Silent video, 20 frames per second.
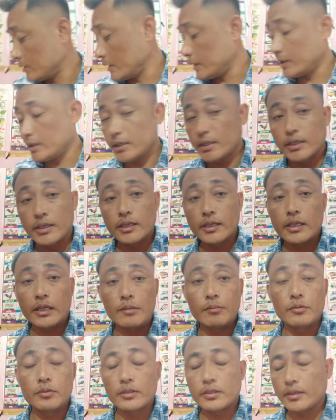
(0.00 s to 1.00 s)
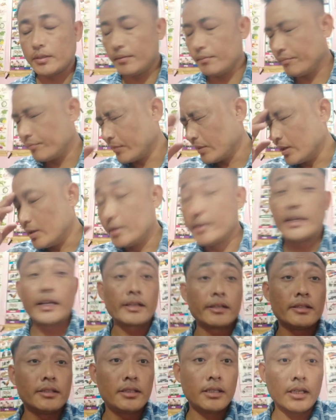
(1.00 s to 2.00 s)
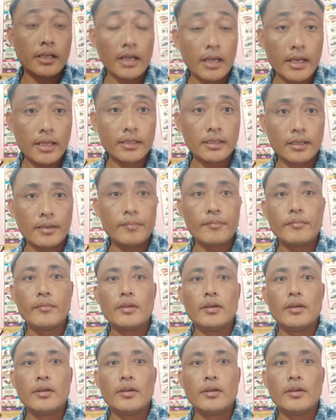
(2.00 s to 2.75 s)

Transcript: ये क्या बोलते हैं टेक्नीशियन आया था